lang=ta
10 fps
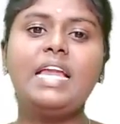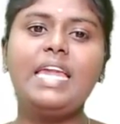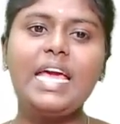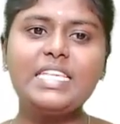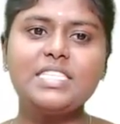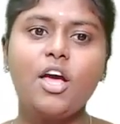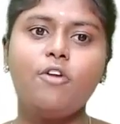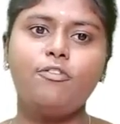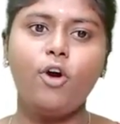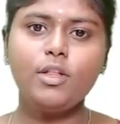நெக்ஸ்ட்
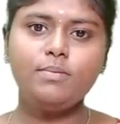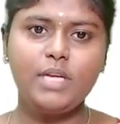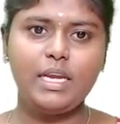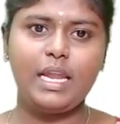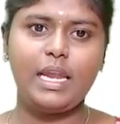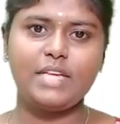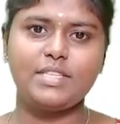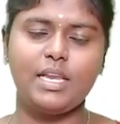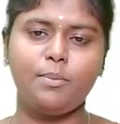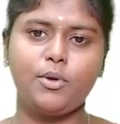ஃபோர்த்
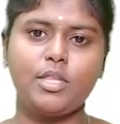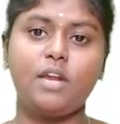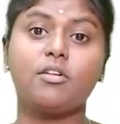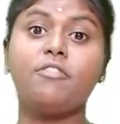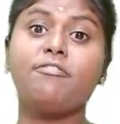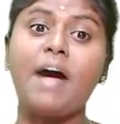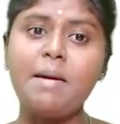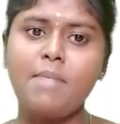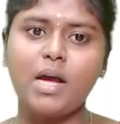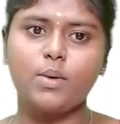லெசன்ல பொறுத்த பொறுத்தளவுக்கு
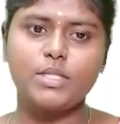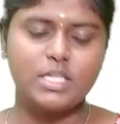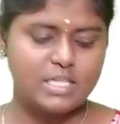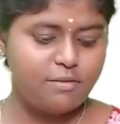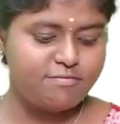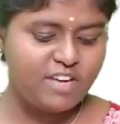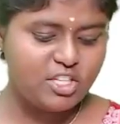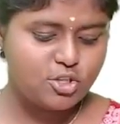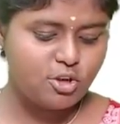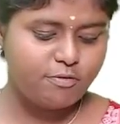ஃபைவ் மார்க் கொஷின்ஸில்
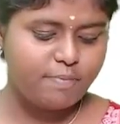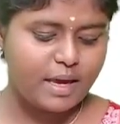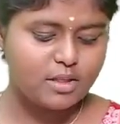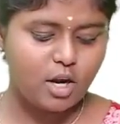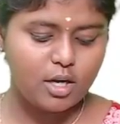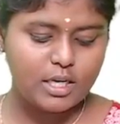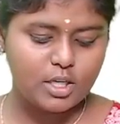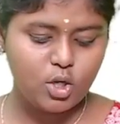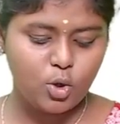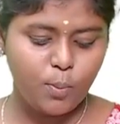ஃபீச்சர்ஸ் ஆஃப்
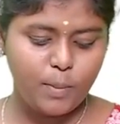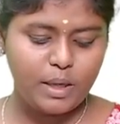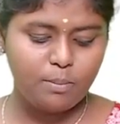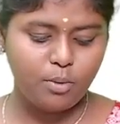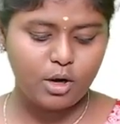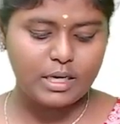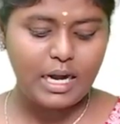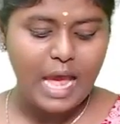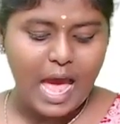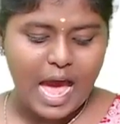பைத்தானுங்கிறது ரொம்ப
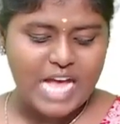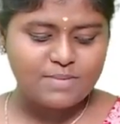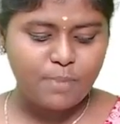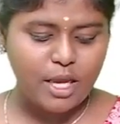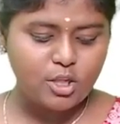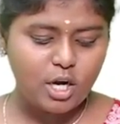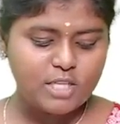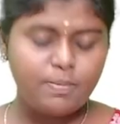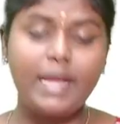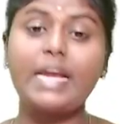இம்பார்ட்டன்ட் ஆஸ் பைத்தான்
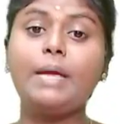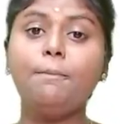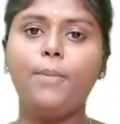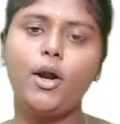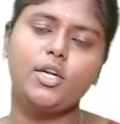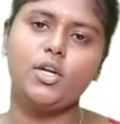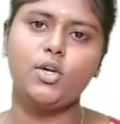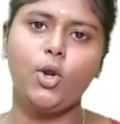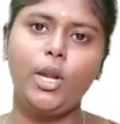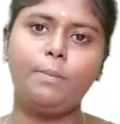இஸ் பிளேங் அன்
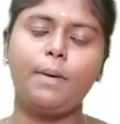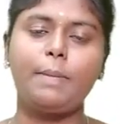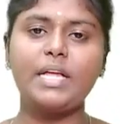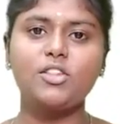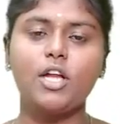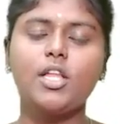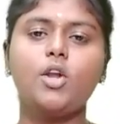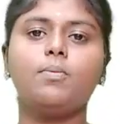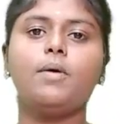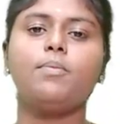இம்பார்ட்டன்ட் ரோல் இப்போ பைத்தான் தான் ரொம்ப